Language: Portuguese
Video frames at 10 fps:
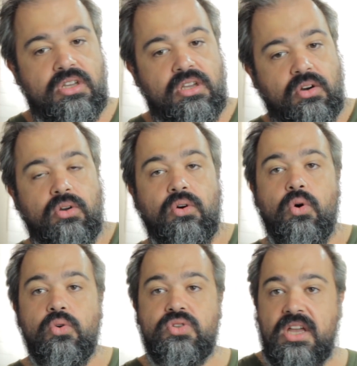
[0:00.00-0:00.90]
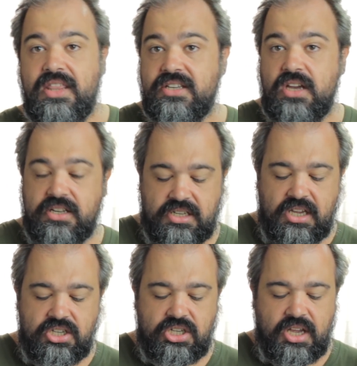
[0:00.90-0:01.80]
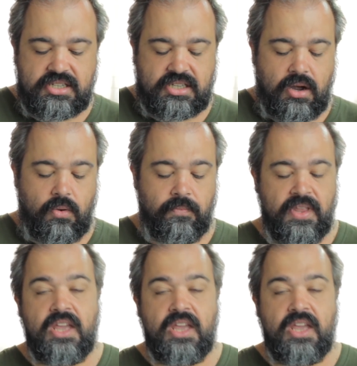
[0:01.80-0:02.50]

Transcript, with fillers: e colocou a seguinte questão: